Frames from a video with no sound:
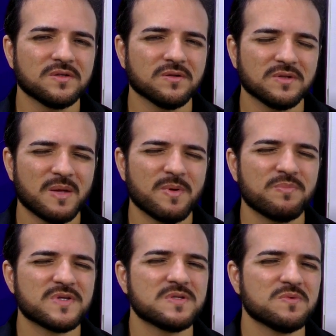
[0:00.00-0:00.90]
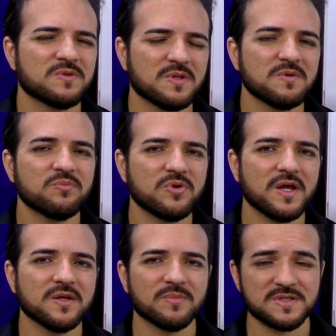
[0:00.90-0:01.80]
Então dá para perceber também por
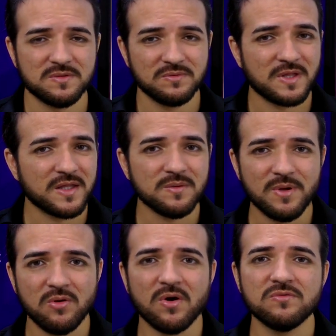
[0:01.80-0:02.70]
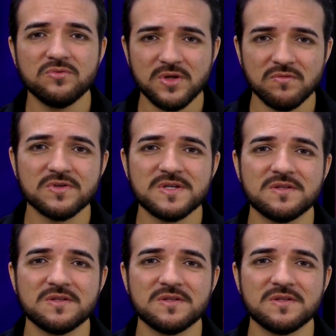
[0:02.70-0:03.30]
aí, mas nada melhor do que você